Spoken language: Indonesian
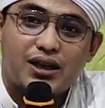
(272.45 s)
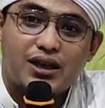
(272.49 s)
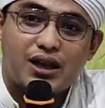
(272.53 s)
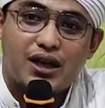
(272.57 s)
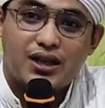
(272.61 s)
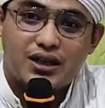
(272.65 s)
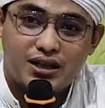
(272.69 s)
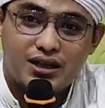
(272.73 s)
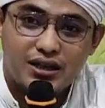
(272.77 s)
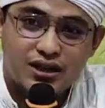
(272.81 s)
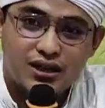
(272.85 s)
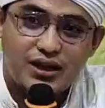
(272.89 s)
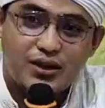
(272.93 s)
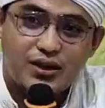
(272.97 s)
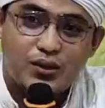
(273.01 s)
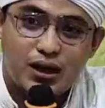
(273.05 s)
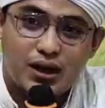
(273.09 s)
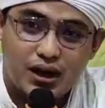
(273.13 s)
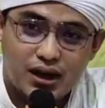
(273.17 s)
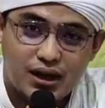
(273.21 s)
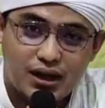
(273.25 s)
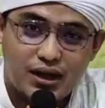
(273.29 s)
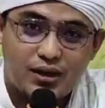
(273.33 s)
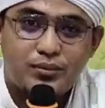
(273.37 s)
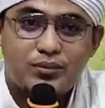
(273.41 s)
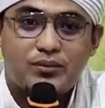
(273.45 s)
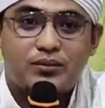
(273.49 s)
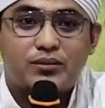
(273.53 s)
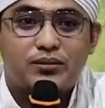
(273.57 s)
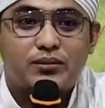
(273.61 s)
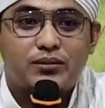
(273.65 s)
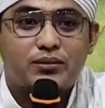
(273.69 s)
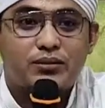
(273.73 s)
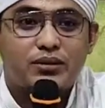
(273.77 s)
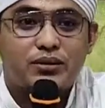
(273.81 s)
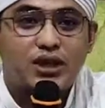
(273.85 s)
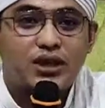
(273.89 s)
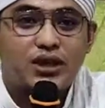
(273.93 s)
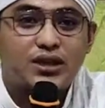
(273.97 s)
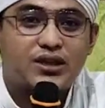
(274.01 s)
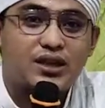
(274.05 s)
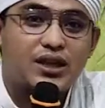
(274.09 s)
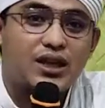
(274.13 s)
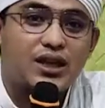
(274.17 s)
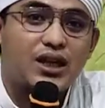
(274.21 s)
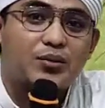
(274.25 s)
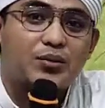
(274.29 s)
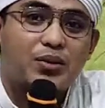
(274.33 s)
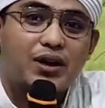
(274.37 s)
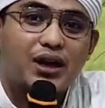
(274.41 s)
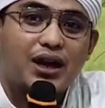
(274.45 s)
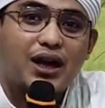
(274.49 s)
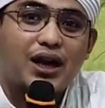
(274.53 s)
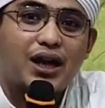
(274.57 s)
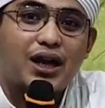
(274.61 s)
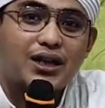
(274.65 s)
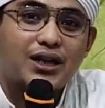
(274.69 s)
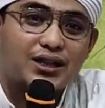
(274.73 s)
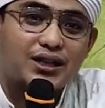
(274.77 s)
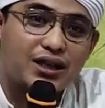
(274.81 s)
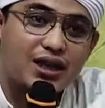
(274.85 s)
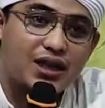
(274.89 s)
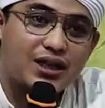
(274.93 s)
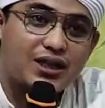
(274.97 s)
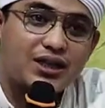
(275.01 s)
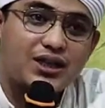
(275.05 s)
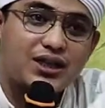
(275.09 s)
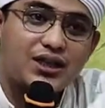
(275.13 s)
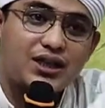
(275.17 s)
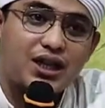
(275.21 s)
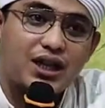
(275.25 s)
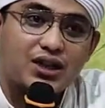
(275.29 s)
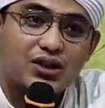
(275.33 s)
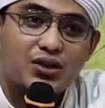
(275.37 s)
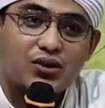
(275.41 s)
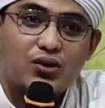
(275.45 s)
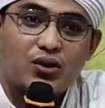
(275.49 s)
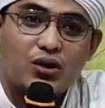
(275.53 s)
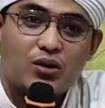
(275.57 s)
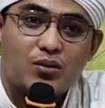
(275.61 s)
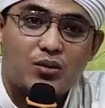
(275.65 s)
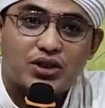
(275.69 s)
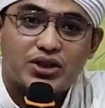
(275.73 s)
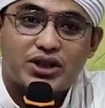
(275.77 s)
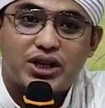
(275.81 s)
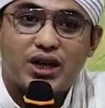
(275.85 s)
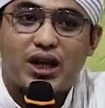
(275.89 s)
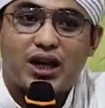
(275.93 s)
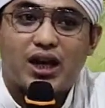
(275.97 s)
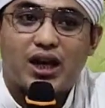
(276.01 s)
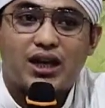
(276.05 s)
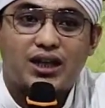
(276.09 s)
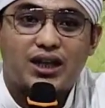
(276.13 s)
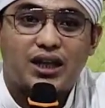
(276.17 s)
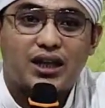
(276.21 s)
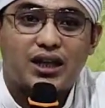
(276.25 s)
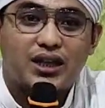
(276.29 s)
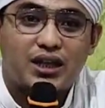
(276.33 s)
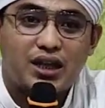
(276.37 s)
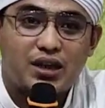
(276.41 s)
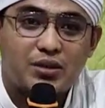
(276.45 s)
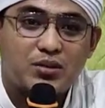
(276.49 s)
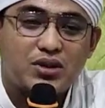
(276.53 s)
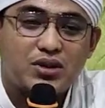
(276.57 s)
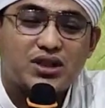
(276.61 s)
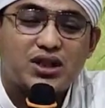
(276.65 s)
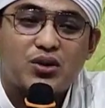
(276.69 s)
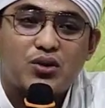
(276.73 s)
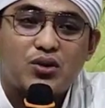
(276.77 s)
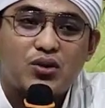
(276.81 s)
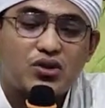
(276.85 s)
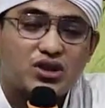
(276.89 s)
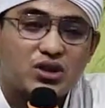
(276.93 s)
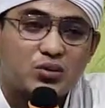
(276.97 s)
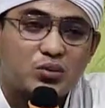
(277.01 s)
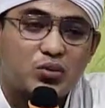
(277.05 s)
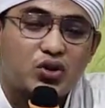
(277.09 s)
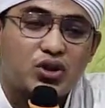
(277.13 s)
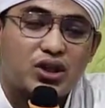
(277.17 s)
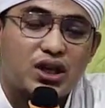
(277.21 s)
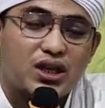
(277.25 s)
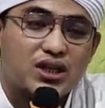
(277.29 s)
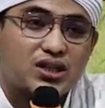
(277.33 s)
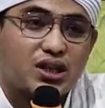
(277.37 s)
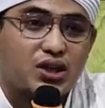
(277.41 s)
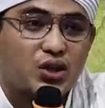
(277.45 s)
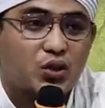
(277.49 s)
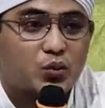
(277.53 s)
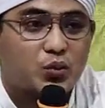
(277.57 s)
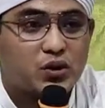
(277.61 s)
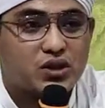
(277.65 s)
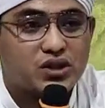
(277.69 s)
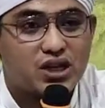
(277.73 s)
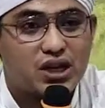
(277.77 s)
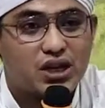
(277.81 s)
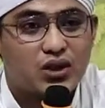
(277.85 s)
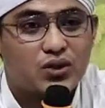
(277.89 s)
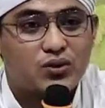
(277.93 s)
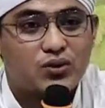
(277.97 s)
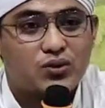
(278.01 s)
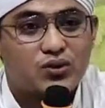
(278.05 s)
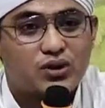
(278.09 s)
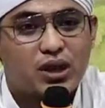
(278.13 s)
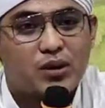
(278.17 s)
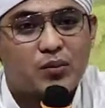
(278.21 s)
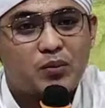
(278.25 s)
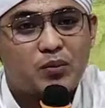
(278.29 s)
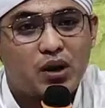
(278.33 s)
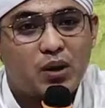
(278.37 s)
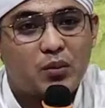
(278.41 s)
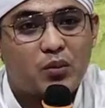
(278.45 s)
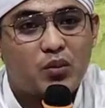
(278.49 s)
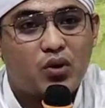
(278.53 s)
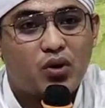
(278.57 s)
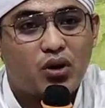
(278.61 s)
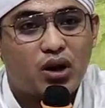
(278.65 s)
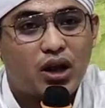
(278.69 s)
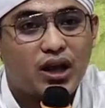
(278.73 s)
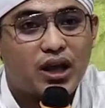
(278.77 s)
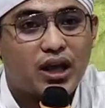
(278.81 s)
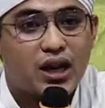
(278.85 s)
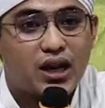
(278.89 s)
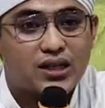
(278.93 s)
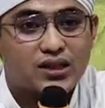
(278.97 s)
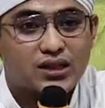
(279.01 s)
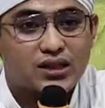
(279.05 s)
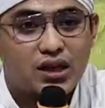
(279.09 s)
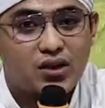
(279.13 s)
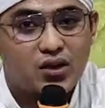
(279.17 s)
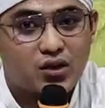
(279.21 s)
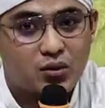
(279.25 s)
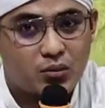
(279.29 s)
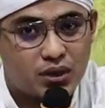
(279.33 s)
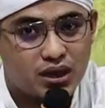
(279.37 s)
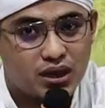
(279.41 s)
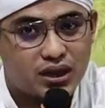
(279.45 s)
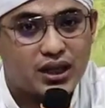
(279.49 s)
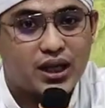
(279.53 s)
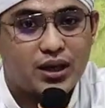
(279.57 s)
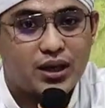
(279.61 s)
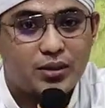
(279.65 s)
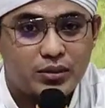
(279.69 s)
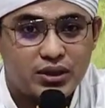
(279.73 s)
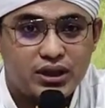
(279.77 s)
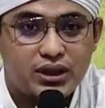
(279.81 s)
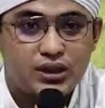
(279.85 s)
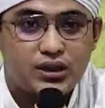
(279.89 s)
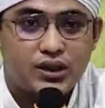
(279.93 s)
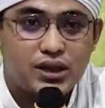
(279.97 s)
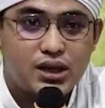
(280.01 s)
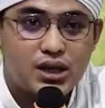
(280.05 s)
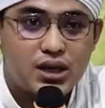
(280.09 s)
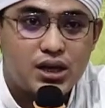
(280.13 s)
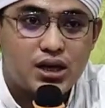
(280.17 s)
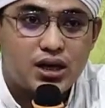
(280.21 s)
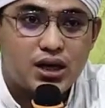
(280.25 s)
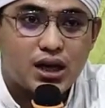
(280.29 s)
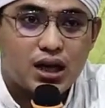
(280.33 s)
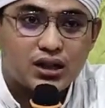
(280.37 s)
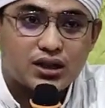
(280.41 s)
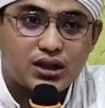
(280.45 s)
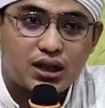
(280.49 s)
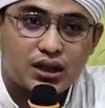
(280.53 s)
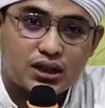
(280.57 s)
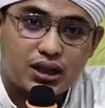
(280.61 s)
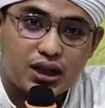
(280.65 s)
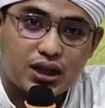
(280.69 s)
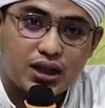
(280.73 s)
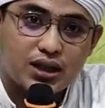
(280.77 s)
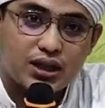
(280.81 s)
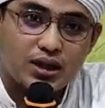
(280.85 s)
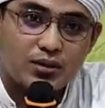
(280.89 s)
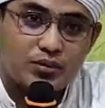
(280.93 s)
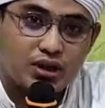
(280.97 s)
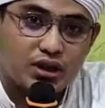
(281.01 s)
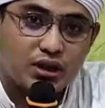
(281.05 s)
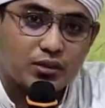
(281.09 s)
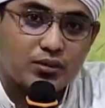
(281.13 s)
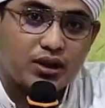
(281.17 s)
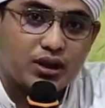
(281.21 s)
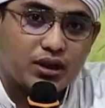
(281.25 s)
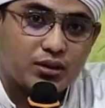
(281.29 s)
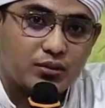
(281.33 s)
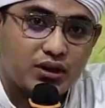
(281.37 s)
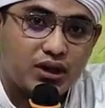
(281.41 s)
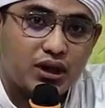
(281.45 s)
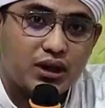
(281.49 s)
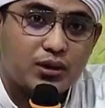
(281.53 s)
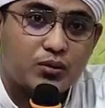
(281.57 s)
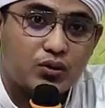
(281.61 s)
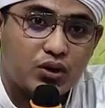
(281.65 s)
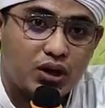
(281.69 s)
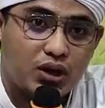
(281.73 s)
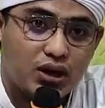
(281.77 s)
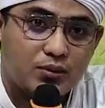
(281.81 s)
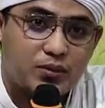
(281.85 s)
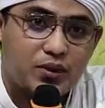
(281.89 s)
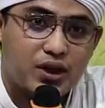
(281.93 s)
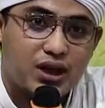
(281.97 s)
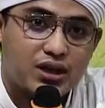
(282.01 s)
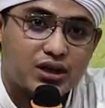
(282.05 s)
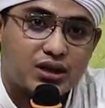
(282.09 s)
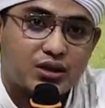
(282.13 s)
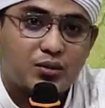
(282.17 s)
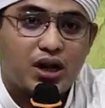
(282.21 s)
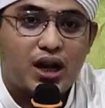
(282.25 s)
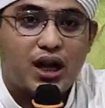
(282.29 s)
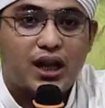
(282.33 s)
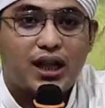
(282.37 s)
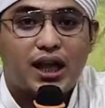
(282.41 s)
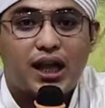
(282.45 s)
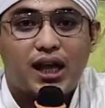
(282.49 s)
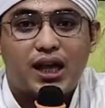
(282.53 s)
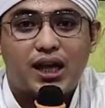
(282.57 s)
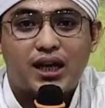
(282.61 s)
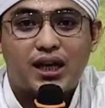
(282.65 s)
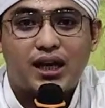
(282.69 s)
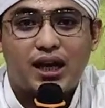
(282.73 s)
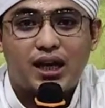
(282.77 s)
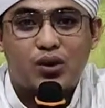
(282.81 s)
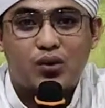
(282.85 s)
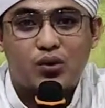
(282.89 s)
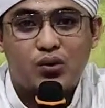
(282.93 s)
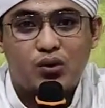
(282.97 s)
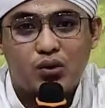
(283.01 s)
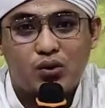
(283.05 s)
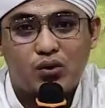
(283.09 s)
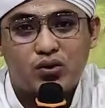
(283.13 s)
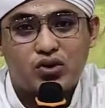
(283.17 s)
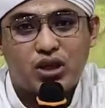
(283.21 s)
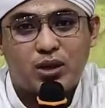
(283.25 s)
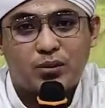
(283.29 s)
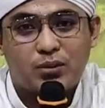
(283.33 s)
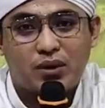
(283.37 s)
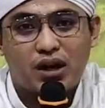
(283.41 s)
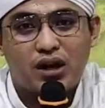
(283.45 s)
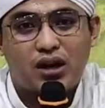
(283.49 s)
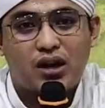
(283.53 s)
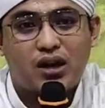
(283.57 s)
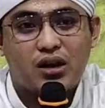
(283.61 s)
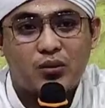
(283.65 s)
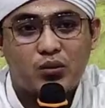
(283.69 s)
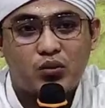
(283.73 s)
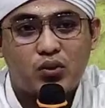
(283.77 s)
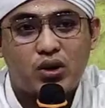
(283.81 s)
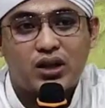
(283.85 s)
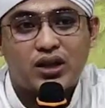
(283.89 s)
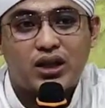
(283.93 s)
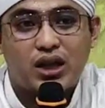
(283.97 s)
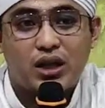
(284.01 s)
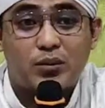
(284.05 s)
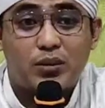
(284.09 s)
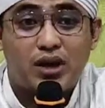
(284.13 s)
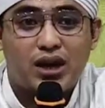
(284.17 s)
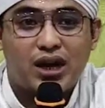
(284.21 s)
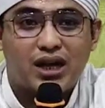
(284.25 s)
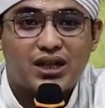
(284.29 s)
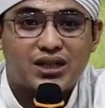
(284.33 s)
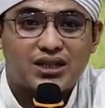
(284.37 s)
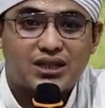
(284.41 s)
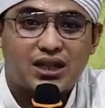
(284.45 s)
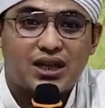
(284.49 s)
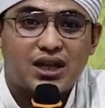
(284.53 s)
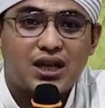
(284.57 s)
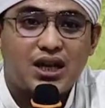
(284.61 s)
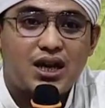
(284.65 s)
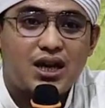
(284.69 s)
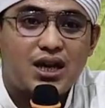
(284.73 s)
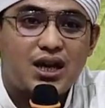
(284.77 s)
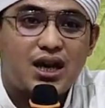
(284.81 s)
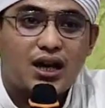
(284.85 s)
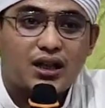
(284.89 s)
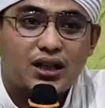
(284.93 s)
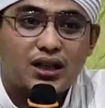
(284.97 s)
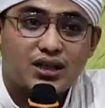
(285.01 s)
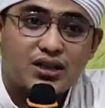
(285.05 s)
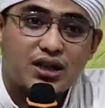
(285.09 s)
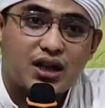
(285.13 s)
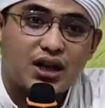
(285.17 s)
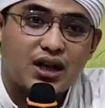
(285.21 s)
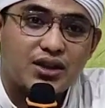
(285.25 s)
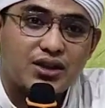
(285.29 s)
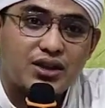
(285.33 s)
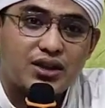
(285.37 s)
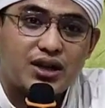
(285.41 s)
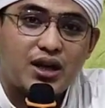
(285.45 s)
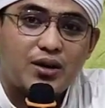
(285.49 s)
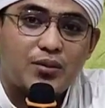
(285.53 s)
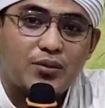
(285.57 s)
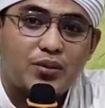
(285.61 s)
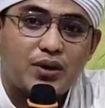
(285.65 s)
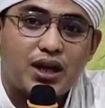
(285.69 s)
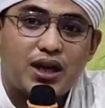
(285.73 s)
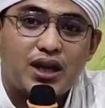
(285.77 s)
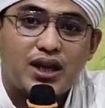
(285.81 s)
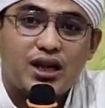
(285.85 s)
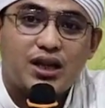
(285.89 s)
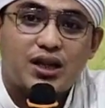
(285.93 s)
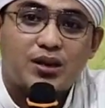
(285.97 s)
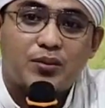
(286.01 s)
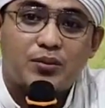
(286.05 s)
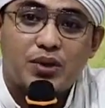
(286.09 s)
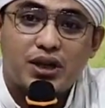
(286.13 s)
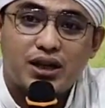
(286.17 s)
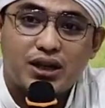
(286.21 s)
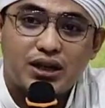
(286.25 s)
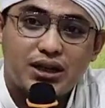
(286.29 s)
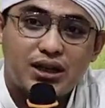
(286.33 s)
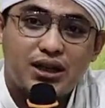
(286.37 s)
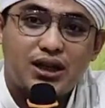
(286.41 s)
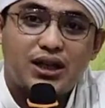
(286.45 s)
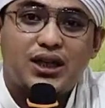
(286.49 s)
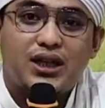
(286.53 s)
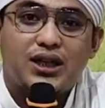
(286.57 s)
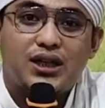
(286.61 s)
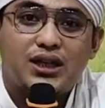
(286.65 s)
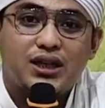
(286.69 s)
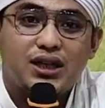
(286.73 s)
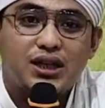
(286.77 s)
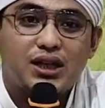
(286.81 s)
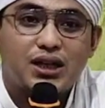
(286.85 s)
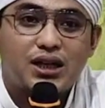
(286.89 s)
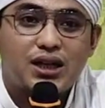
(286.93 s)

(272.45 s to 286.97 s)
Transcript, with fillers: Haji Wahab dan segenap para haji-haji dan tokoh masyarakat yang tidak bisa ulun sebutkan satu persatu tanpa mengurangi rasa hormat kami, rasa ta'zim kami kepada Buhan Pian seberataan dan ulun ucapkan ribuan terima kasih atas kehadiran Pian di tempat ini.